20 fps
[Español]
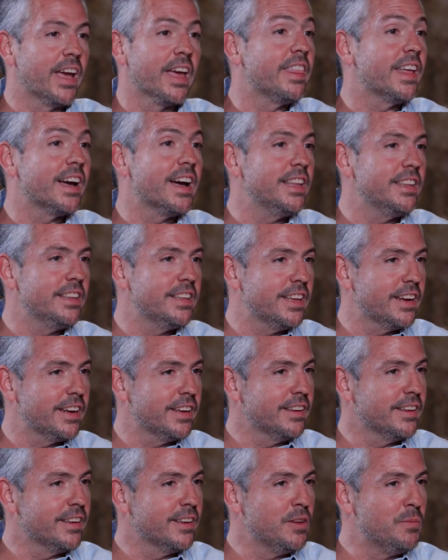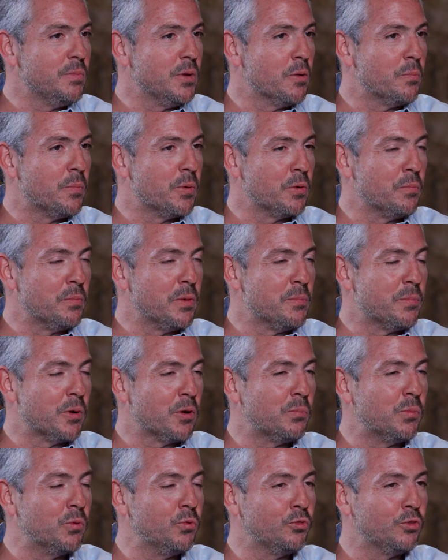headhunter y me, me
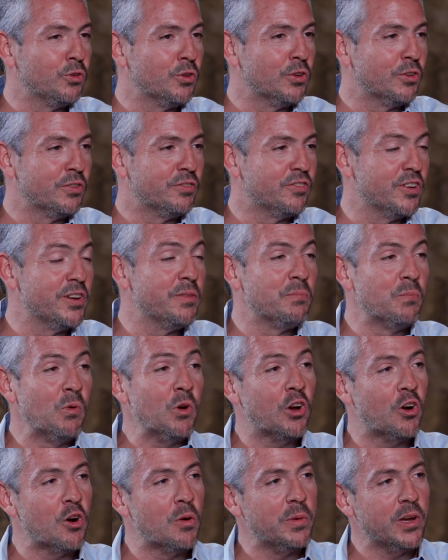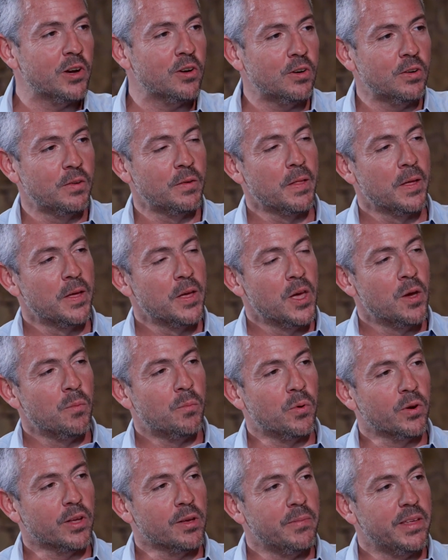propuso, fue muy cómico,
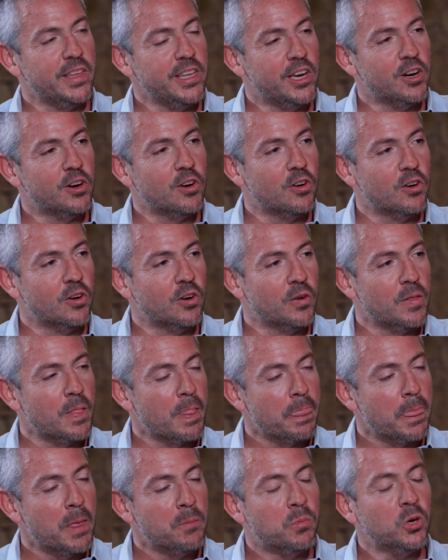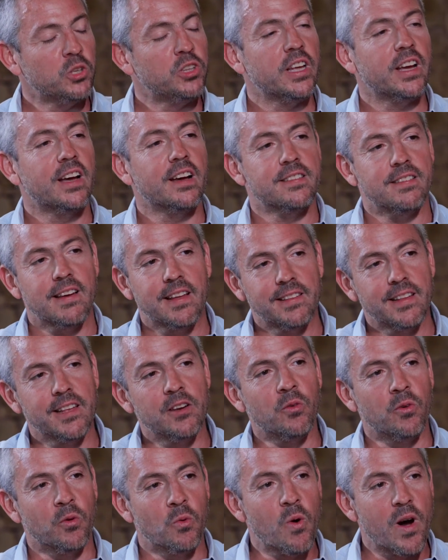porque me dijo, Vos te casaste
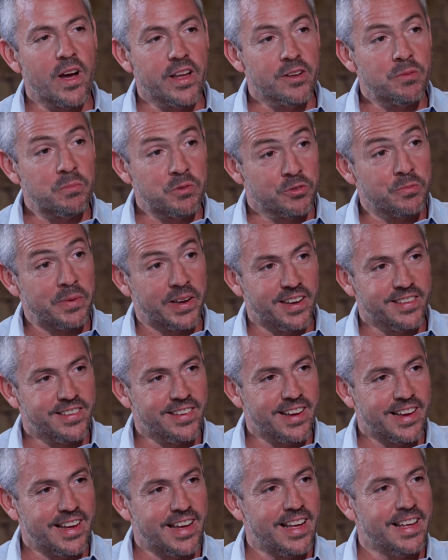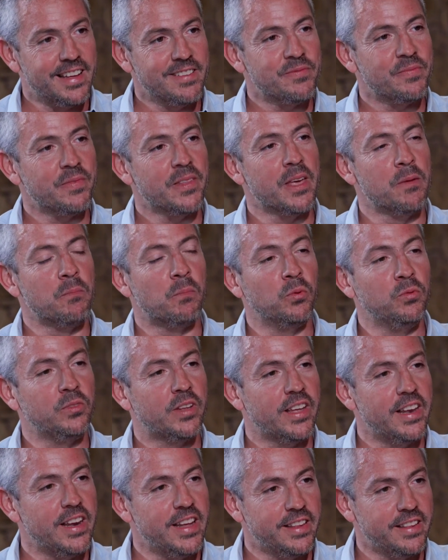en Uruguay, ¿no? Pues yo me casé acá, en
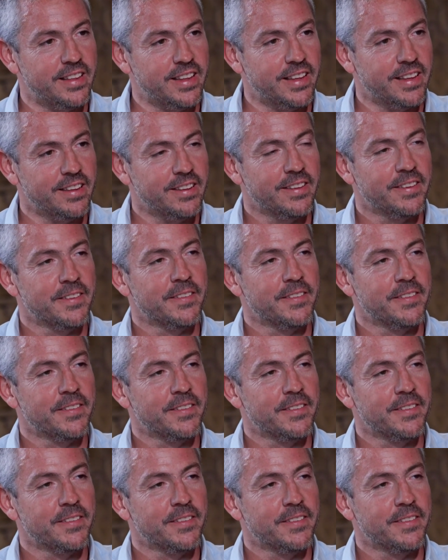Punta del Este,